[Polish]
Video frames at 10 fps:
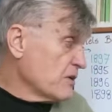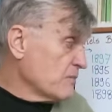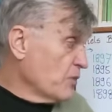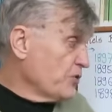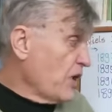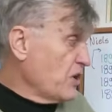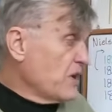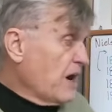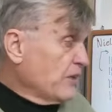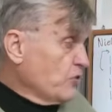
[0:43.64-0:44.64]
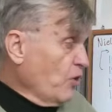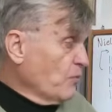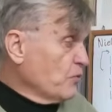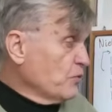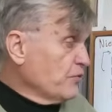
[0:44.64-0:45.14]
e, modeli
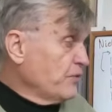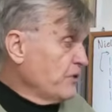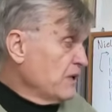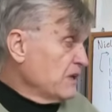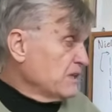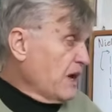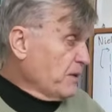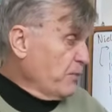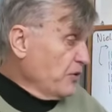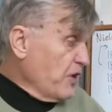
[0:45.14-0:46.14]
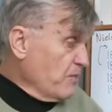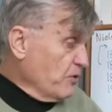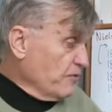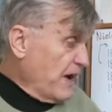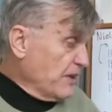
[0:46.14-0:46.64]
atomów, tak
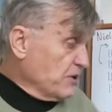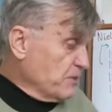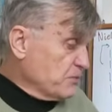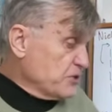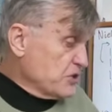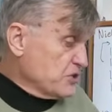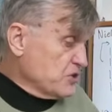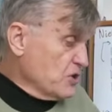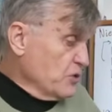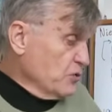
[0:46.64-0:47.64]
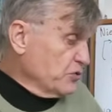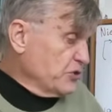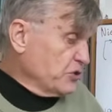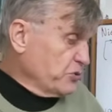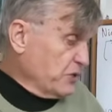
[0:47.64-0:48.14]
podejmowanych przez
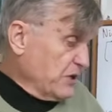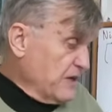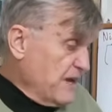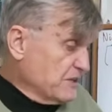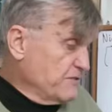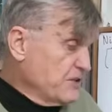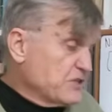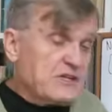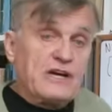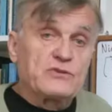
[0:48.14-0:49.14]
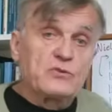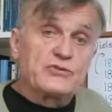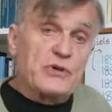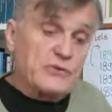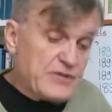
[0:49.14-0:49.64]
ludzi, których nazwiska tu
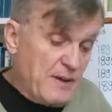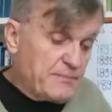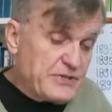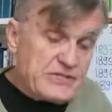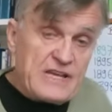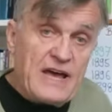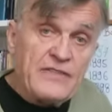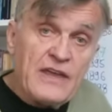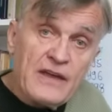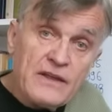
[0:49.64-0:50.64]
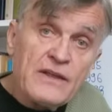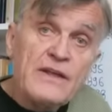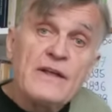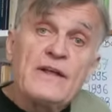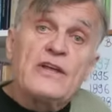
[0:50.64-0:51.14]
są zapisane,
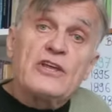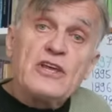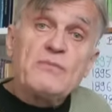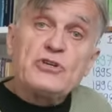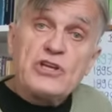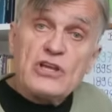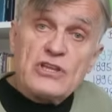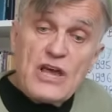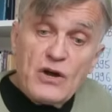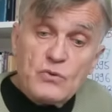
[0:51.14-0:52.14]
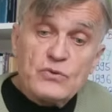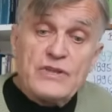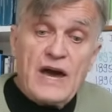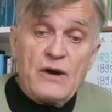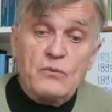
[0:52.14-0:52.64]
im się nie
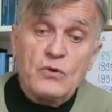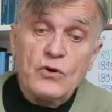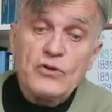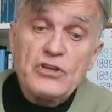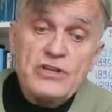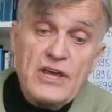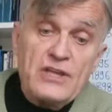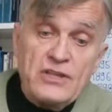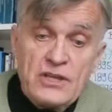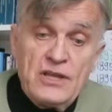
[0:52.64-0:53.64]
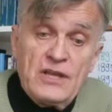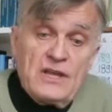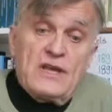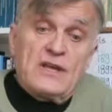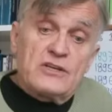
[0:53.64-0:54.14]
udało i kiedy
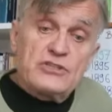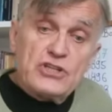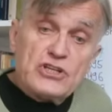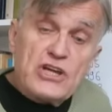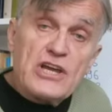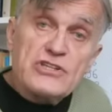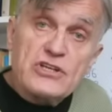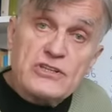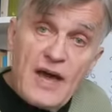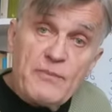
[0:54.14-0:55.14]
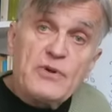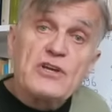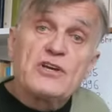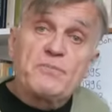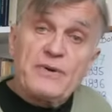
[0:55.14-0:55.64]
dzisiaj czytamy
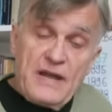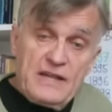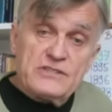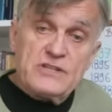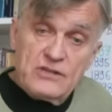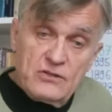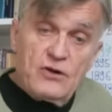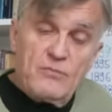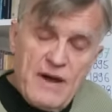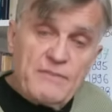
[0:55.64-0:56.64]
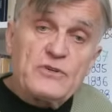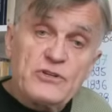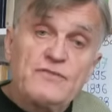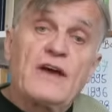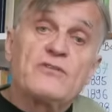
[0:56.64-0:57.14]
ich pracę, to mamy
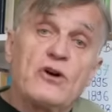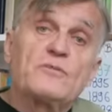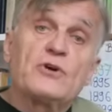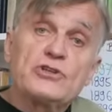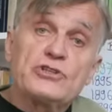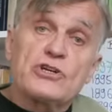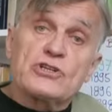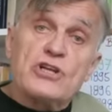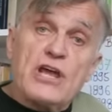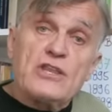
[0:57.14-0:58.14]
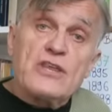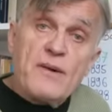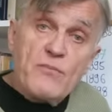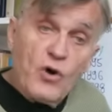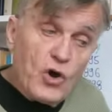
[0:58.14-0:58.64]
świadomość, że
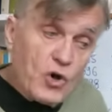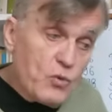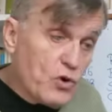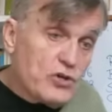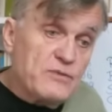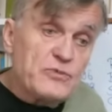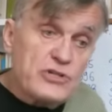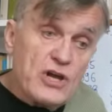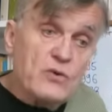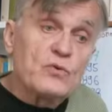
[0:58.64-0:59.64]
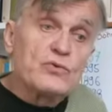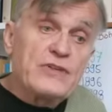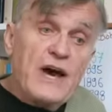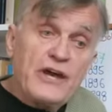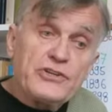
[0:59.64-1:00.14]
nie mogło im się
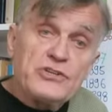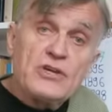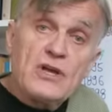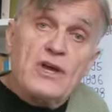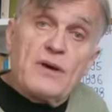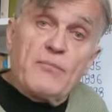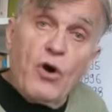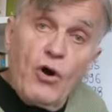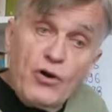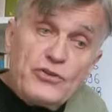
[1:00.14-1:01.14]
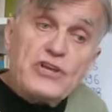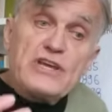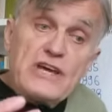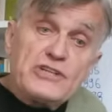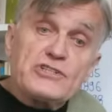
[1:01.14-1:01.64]
udać, bo
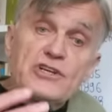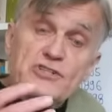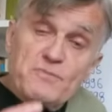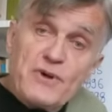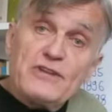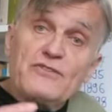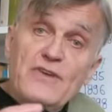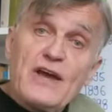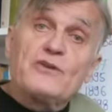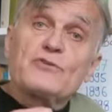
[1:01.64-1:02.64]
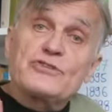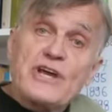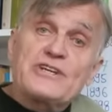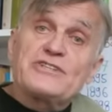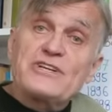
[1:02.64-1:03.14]
oni jeszcze zbyt wielu
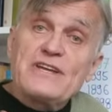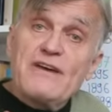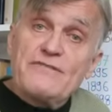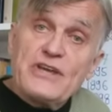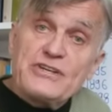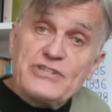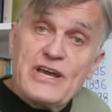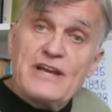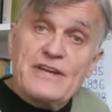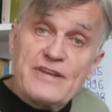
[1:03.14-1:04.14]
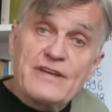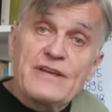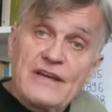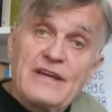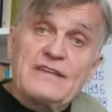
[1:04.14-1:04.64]
rzeczy nie wiedzieli.
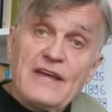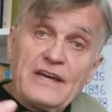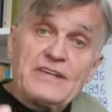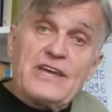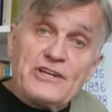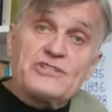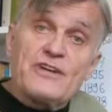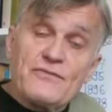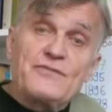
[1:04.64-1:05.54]
Tak jeszcze